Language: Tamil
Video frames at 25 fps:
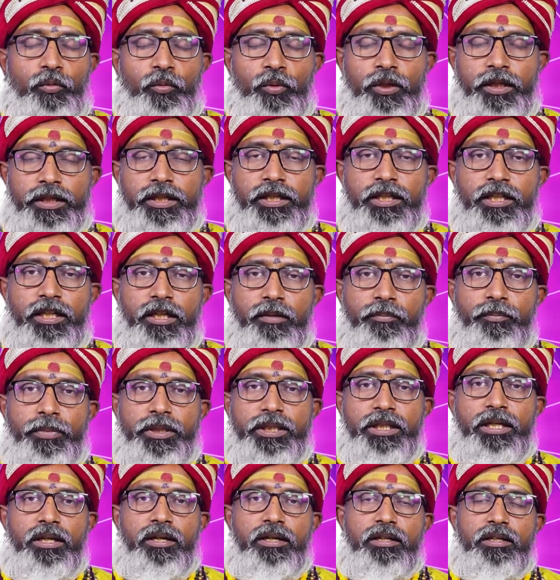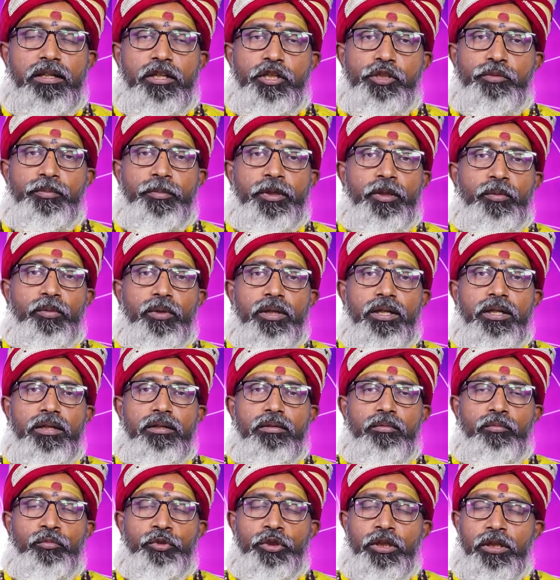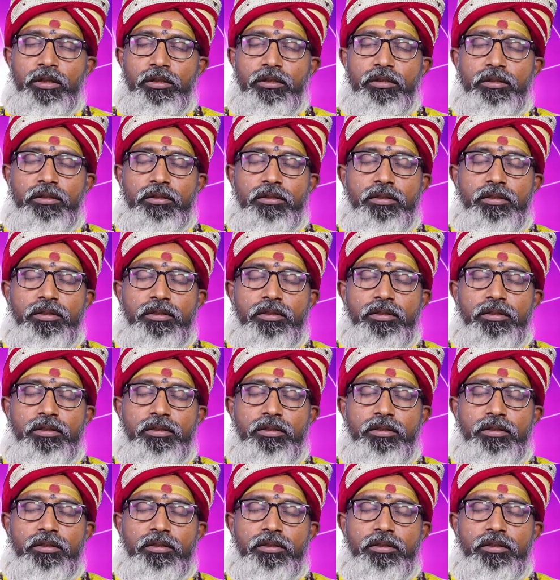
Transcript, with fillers: உலகிலே பதினாறு லட்சுமி உள்ள முதல்